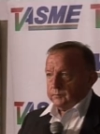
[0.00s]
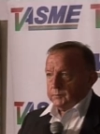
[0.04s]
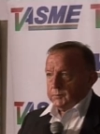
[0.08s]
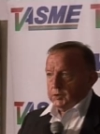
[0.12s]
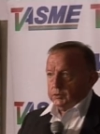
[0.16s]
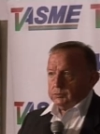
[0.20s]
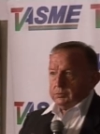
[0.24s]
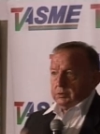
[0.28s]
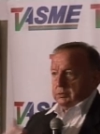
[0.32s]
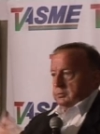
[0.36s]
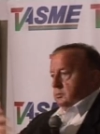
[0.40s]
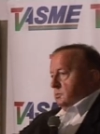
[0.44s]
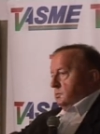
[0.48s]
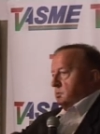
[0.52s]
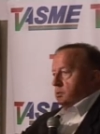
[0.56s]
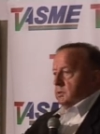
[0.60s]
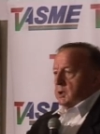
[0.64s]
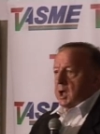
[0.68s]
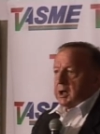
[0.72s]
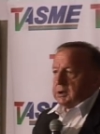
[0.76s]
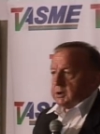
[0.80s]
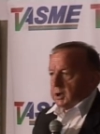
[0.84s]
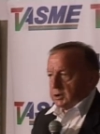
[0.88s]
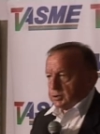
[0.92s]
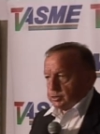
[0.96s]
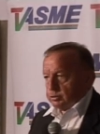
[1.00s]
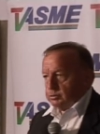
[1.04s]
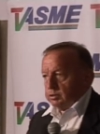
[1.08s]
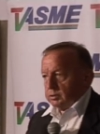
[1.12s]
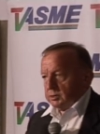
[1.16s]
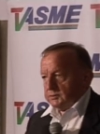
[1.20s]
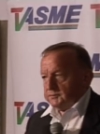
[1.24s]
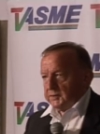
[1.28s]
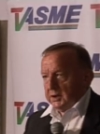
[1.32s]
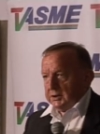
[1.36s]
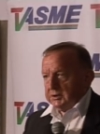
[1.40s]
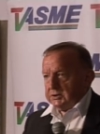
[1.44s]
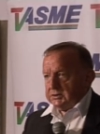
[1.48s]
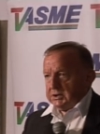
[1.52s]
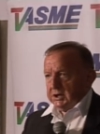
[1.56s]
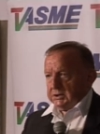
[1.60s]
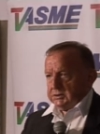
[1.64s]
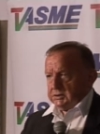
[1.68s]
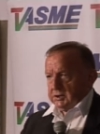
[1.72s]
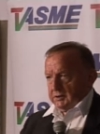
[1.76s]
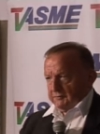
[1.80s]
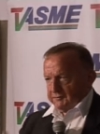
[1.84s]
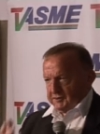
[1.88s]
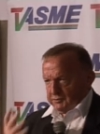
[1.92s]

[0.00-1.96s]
No to jakaż tu rywalizacja?